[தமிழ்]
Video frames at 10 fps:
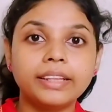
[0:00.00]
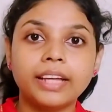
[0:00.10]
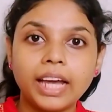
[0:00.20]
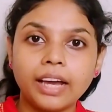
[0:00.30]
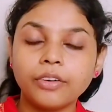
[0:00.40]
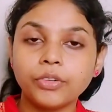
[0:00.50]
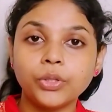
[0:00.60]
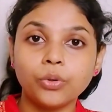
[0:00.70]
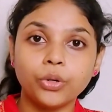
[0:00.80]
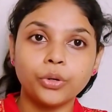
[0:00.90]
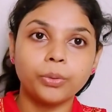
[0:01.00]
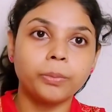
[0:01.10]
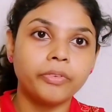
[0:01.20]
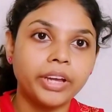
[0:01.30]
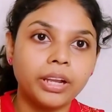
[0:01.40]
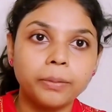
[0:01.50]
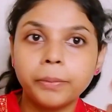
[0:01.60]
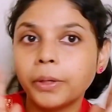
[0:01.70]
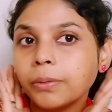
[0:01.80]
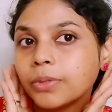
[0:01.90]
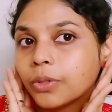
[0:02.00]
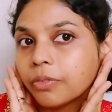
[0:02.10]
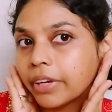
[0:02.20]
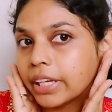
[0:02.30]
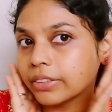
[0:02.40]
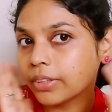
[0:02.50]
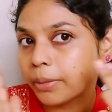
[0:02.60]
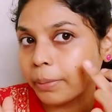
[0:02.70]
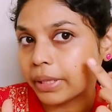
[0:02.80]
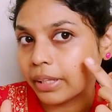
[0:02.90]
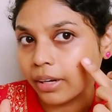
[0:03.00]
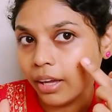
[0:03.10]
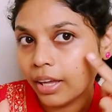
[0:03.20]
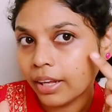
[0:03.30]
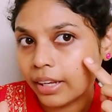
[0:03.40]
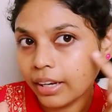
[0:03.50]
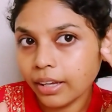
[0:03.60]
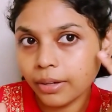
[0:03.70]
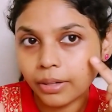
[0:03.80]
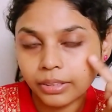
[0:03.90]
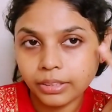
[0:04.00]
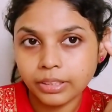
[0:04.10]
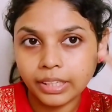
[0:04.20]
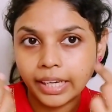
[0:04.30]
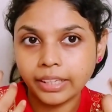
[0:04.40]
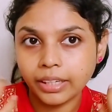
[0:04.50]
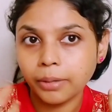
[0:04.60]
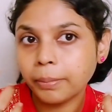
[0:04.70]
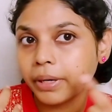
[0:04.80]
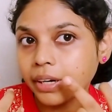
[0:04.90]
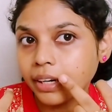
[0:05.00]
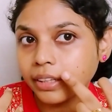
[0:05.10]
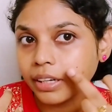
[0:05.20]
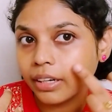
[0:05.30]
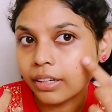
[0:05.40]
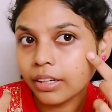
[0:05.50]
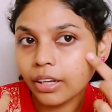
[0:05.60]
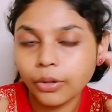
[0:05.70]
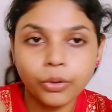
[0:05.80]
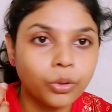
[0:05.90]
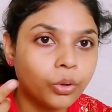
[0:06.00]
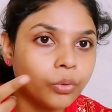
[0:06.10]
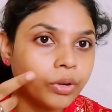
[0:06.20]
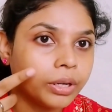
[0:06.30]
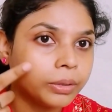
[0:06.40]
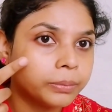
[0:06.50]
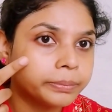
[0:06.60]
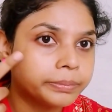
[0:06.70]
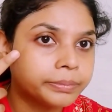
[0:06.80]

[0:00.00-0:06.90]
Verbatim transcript: இந்த ஹேக் வந்து உங்களுக்கு ரொம்பவே ஹெல்ப் பண்ணும் ஸோ ஃபேஸ் வந்து பார்த்தீங்கன்னா நல்லா அந்த லைட்டிங் படுற இடத்துலலாம் நல்லா க்ளோவாக இருக்கும்